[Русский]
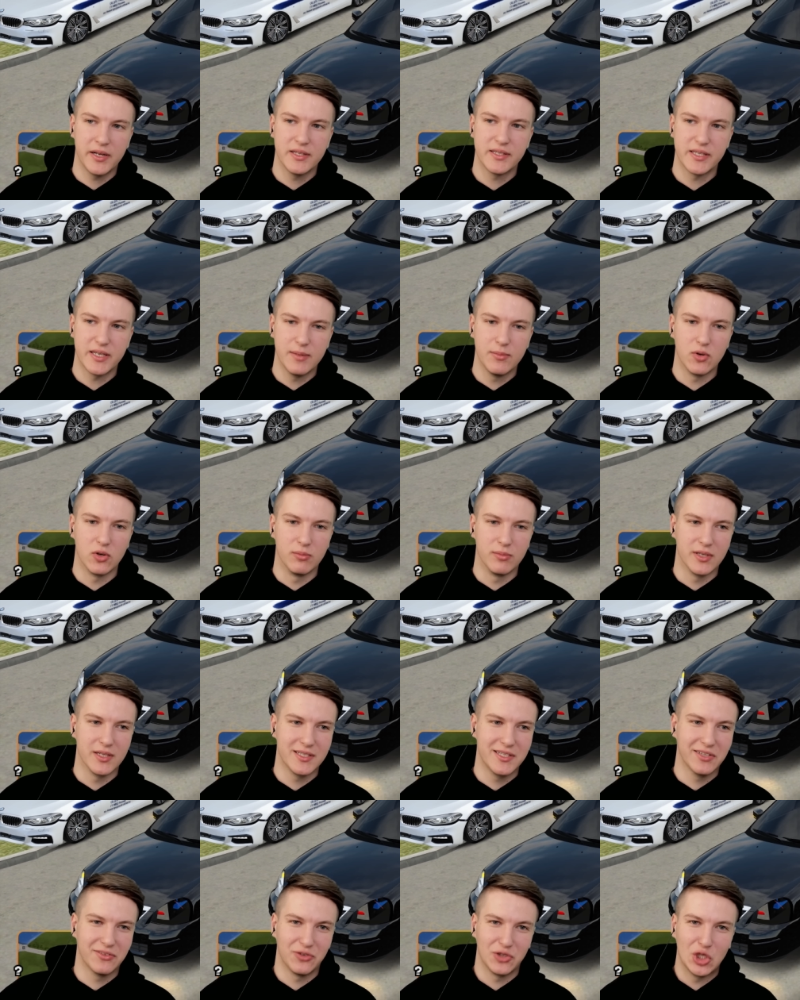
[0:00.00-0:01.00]
парень с ремнем
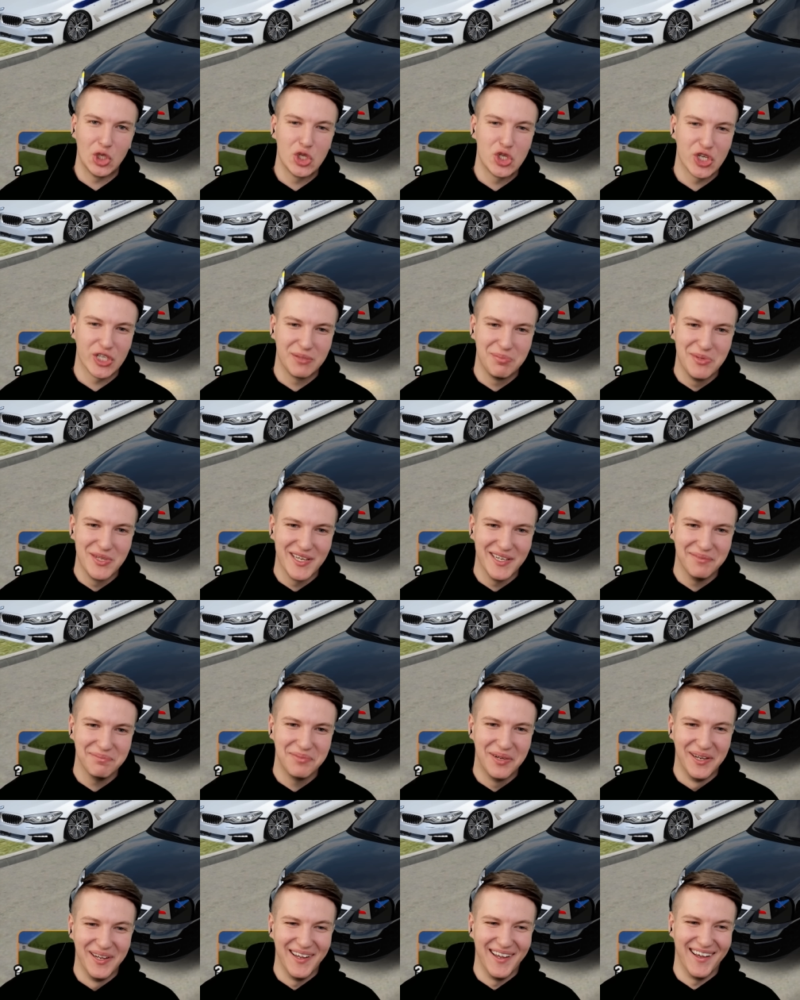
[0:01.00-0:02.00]
ездит, в отличие от меня.